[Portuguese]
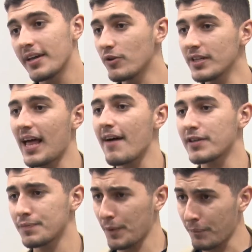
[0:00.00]
e a
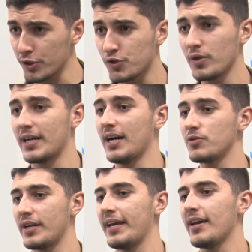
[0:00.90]
Unilabras proporcionando
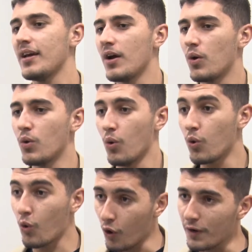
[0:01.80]
ali o, o
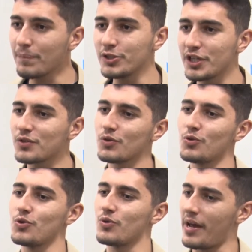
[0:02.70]
corpo disso
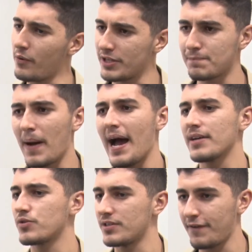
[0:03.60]
tudo, né? O
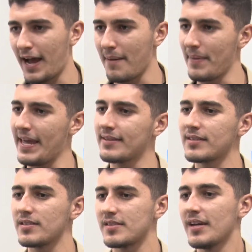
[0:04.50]
espaço, as
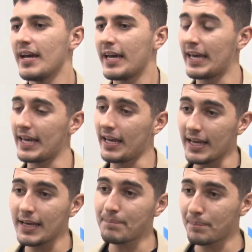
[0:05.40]
ferramentas
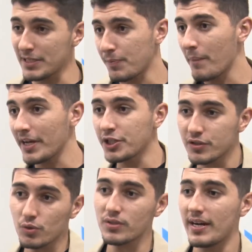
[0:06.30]
e, e principalmente
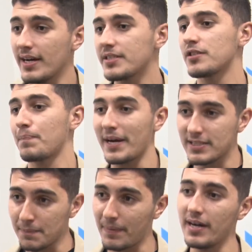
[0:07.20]
estudantes,
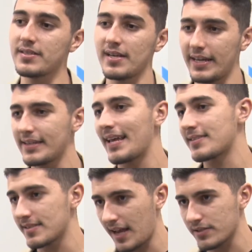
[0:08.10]
participantes ali
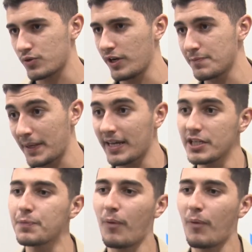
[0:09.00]
dessas ações para que a gente